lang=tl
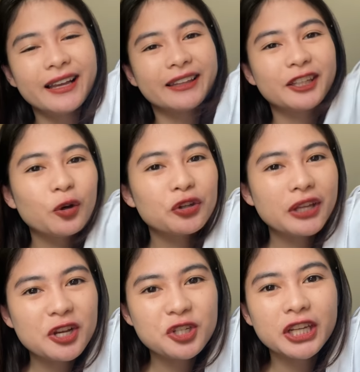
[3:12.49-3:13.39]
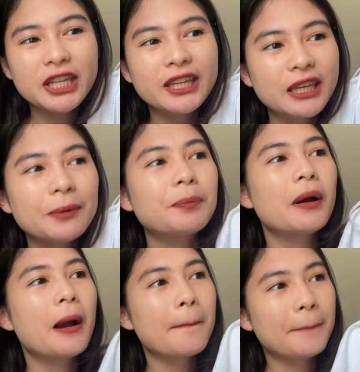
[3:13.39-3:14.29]
Dito ko na lang siya kinikip
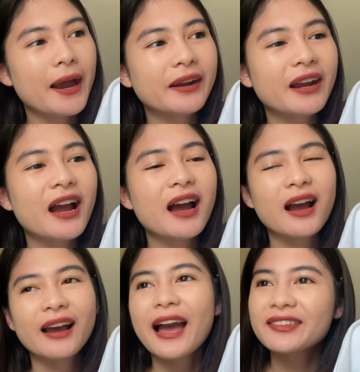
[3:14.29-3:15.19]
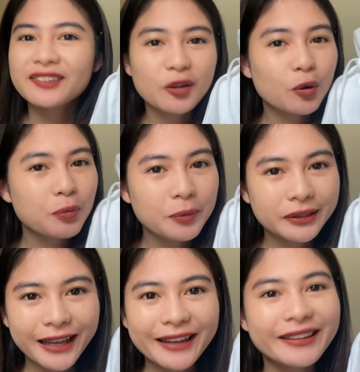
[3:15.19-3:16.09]
para kahit saan ako
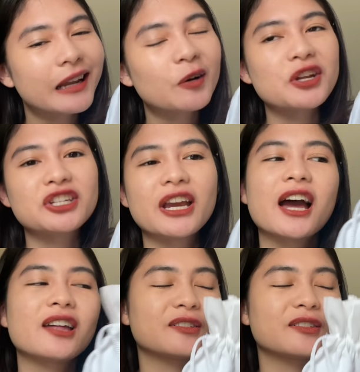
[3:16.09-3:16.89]
pumunta, dala ko na siya.